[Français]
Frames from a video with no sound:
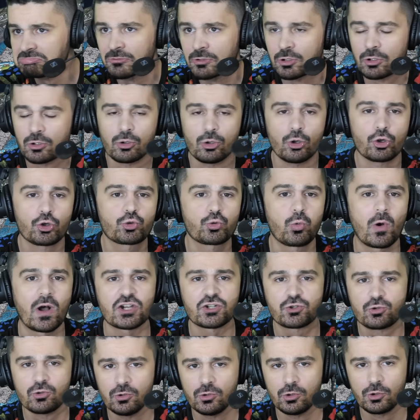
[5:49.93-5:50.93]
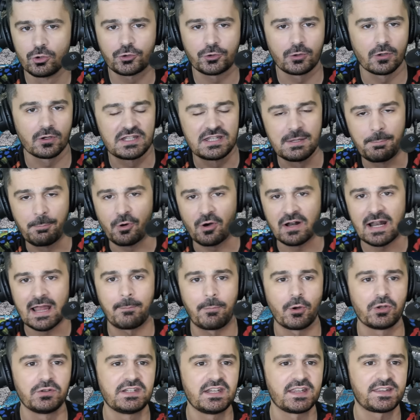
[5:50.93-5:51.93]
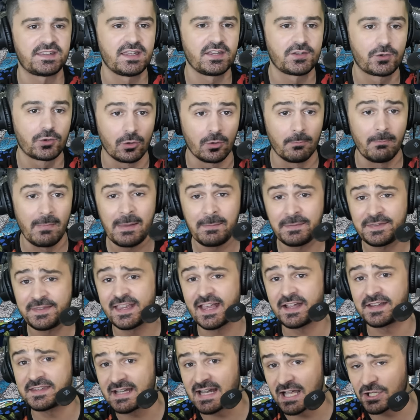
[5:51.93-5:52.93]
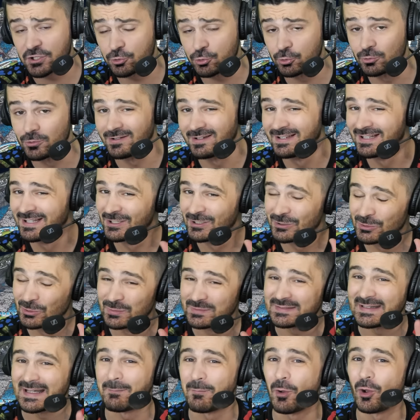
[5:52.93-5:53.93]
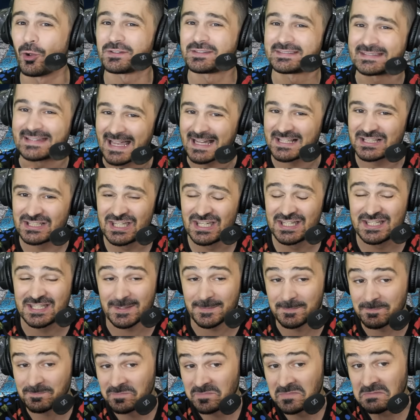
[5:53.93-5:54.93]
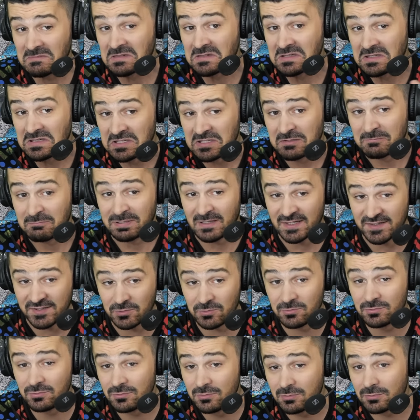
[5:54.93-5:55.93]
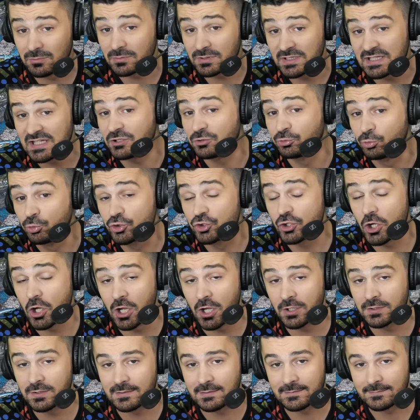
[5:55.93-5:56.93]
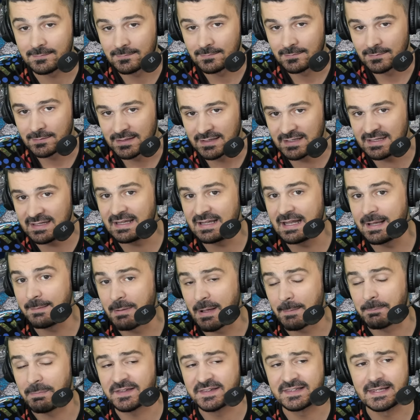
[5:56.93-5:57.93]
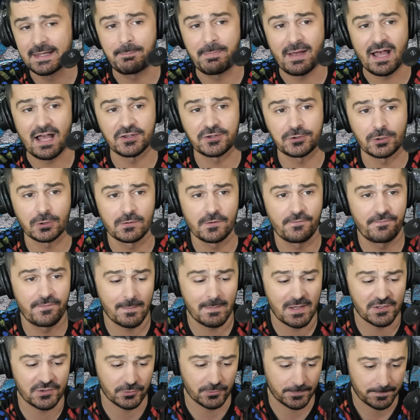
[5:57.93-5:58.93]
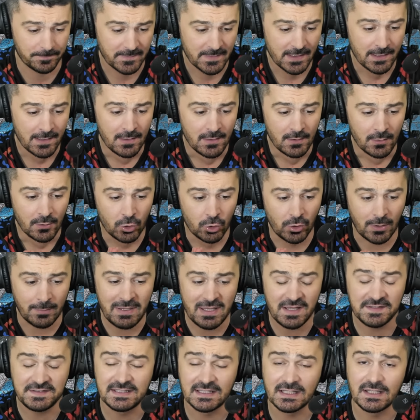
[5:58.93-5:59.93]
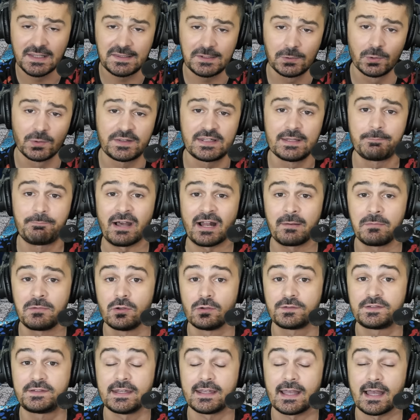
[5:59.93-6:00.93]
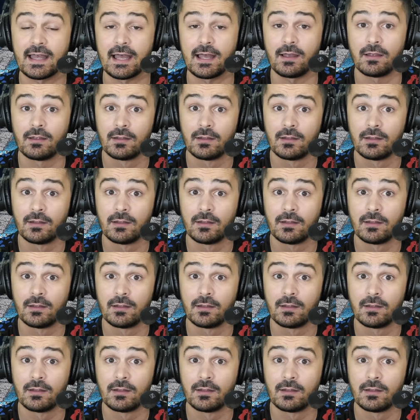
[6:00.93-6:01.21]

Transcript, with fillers: le choix juste, qui prend la bonne décision, même s'il y a des lacunes, notamment tactiques. Parce qu'il est tout jeune il n'est pas passé par un centre de formation. L'OM est intéressé aussi par le milieu de terrain